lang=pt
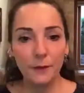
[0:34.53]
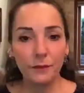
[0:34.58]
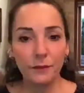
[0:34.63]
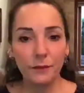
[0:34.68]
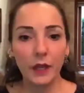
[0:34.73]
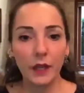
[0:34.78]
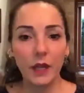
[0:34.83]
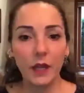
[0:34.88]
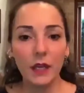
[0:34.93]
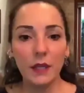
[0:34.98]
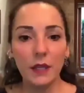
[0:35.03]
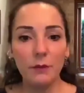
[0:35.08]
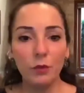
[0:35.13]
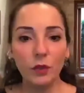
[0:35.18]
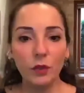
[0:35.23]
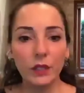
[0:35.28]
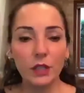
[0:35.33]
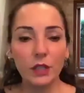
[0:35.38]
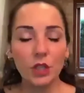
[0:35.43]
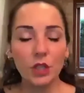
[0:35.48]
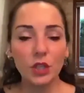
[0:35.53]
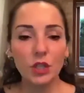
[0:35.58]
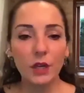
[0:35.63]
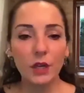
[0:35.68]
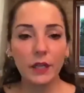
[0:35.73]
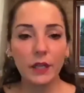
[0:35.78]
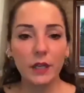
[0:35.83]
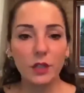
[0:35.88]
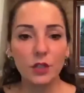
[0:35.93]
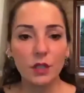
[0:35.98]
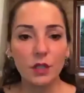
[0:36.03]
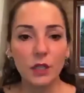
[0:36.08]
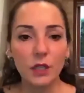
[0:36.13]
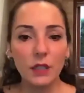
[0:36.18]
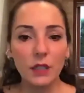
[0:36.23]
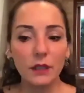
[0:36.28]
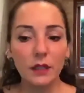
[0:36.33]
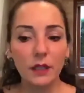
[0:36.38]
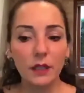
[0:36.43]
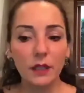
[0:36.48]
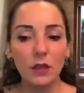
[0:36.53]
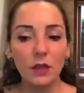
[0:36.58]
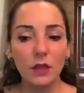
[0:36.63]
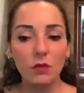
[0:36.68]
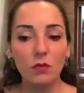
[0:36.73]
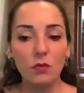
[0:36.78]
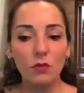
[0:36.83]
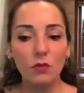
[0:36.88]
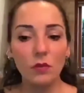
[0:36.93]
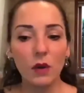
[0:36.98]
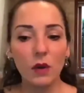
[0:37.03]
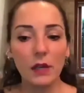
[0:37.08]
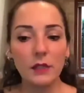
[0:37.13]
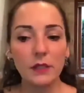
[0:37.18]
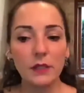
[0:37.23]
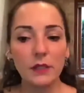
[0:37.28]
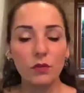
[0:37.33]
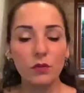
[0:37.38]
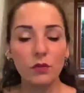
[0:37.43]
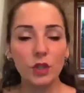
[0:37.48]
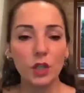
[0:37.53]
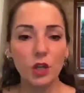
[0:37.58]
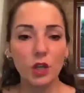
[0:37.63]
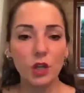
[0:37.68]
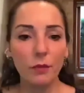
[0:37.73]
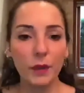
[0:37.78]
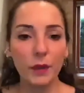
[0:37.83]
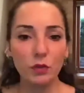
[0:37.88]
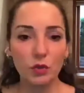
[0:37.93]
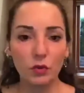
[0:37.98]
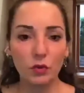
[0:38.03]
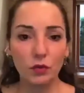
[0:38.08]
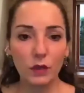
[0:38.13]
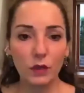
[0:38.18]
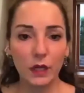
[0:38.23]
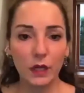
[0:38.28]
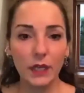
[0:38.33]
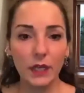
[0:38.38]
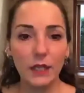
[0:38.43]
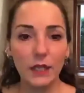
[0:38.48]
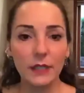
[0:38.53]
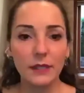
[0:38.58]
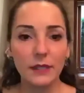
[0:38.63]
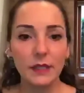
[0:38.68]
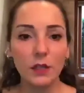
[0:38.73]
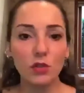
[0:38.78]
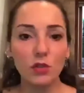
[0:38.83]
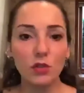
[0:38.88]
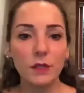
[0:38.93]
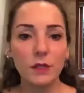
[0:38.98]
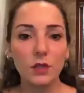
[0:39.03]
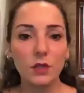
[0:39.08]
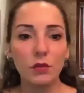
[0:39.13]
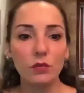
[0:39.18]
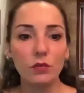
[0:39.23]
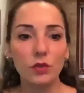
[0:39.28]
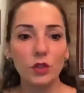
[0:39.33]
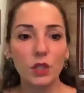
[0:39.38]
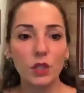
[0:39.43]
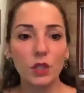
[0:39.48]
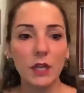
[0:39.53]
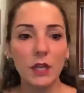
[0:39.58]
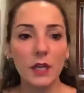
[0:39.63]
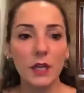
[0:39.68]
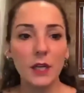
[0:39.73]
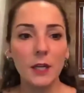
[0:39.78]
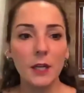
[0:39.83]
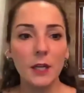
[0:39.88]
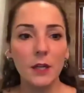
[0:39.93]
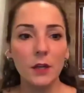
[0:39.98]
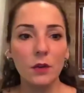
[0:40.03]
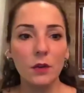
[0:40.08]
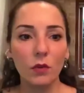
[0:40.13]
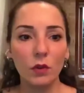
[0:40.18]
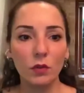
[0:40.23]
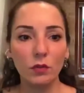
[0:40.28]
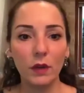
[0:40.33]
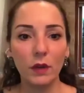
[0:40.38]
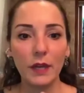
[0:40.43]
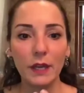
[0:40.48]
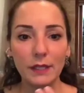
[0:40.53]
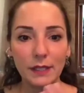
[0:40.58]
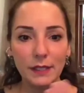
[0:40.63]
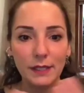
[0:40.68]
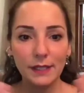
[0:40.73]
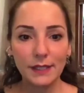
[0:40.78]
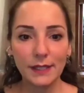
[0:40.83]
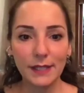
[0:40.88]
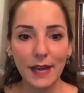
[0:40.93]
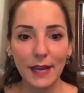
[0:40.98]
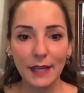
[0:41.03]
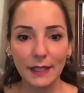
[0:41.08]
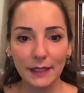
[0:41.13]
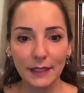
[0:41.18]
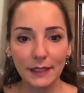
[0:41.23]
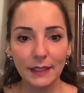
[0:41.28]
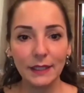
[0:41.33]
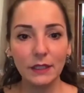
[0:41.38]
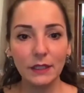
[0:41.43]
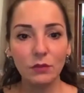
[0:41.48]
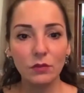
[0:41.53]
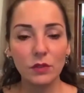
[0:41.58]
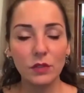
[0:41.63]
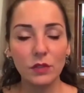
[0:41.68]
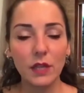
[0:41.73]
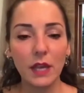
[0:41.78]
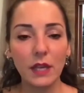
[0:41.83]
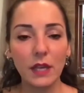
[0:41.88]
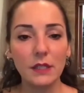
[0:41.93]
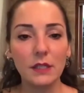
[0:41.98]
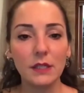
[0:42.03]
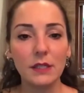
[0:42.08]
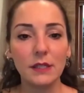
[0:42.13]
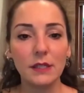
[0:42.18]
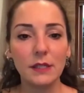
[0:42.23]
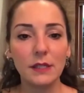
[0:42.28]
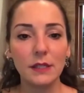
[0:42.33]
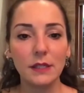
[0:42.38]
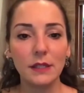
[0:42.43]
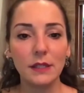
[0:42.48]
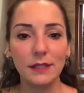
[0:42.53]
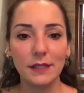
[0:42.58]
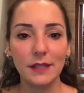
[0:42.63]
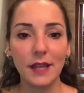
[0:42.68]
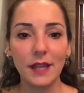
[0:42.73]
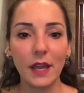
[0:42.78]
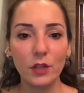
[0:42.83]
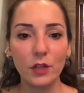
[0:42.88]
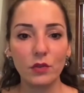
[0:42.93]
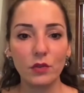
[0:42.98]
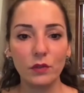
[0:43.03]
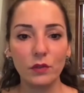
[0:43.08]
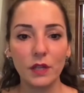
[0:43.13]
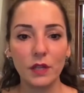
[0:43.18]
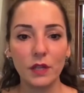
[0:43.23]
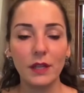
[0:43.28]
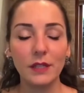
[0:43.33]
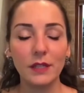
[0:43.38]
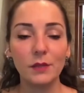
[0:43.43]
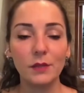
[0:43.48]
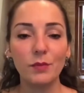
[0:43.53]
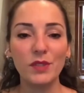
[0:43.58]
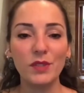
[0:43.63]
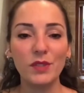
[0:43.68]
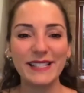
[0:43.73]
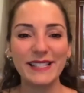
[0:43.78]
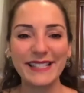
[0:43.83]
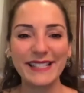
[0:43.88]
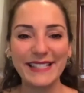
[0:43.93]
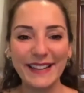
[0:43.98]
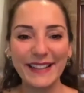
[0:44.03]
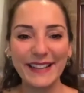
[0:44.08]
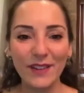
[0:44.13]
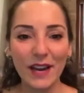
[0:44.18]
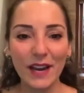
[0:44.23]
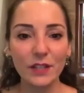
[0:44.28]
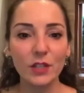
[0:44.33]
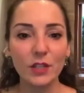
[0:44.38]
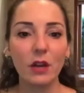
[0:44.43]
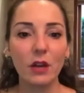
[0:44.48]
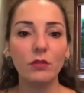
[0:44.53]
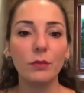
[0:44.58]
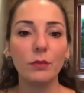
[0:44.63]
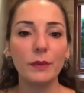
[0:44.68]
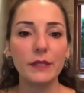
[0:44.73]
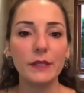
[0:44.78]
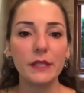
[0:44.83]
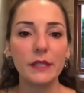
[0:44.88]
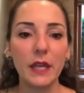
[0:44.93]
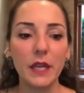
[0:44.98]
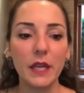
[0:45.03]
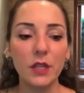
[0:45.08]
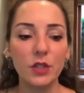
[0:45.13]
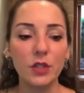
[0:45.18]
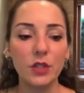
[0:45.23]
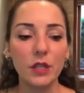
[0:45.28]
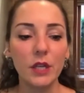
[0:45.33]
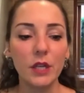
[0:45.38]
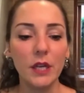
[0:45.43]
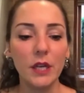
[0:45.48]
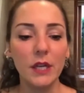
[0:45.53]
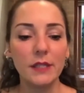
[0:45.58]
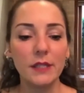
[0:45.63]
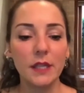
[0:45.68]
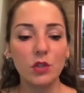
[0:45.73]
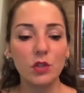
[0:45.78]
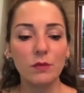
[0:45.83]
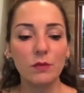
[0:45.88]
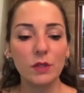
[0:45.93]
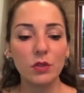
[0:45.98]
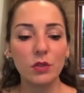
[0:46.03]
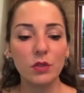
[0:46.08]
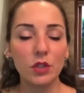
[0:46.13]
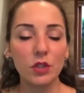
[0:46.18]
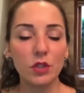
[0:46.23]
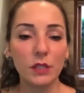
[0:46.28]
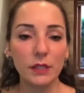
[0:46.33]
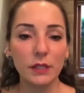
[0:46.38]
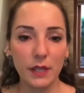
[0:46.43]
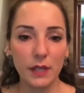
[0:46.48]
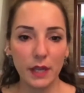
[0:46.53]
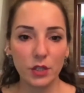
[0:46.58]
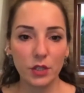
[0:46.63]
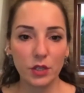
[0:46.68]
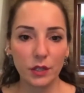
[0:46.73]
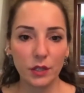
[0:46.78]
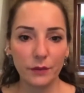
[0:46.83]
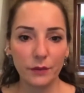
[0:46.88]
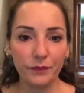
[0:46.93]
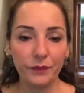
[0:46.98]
Né? E muita gente acredita que o, a cirurgia de aumento de coroa clínica seja uma cirurgia, quando realizada ali nos dentes estéticos, né, na exposição radial do paciente, seja uma cirurgia estética.